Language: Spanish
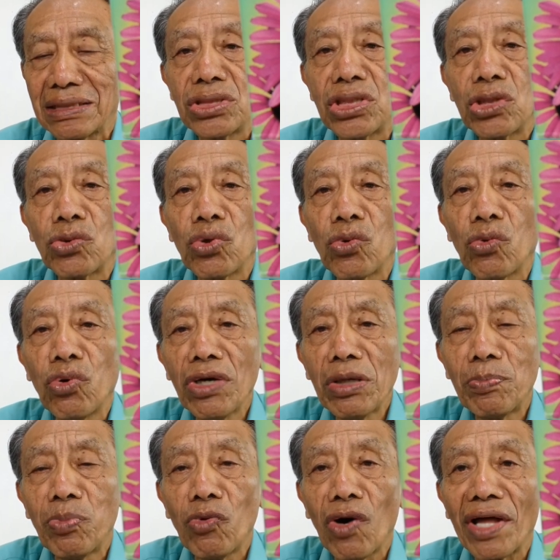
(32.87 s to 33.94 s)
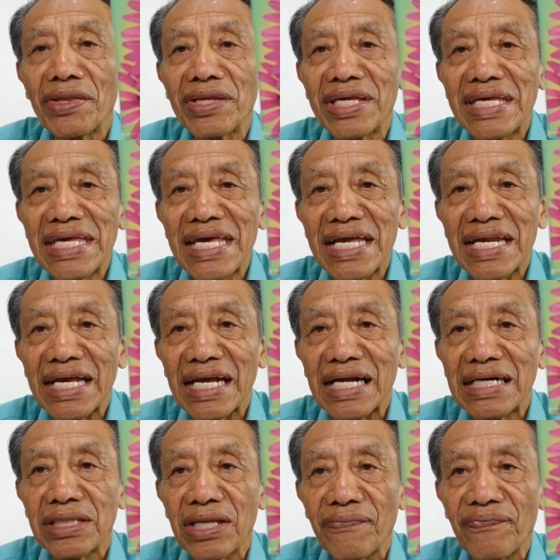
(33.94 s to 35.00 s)
si tu cuerpo
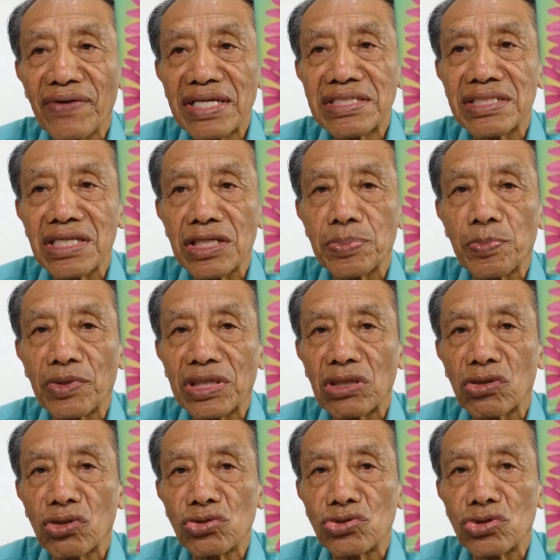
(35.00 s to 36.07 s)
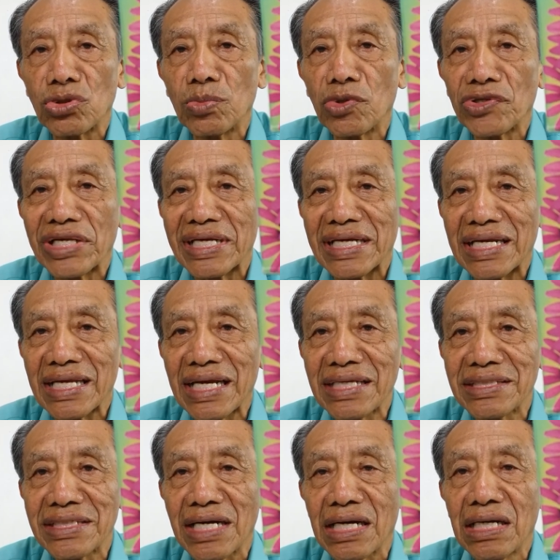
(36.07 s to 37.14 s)
adquiere defensas por el consumo de
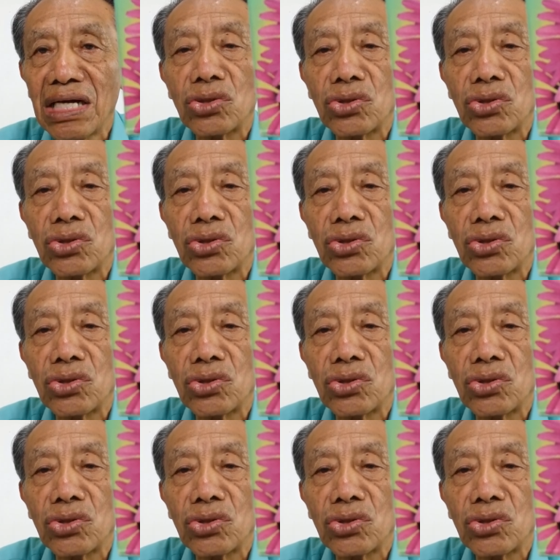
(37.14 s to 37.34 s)
quinasia,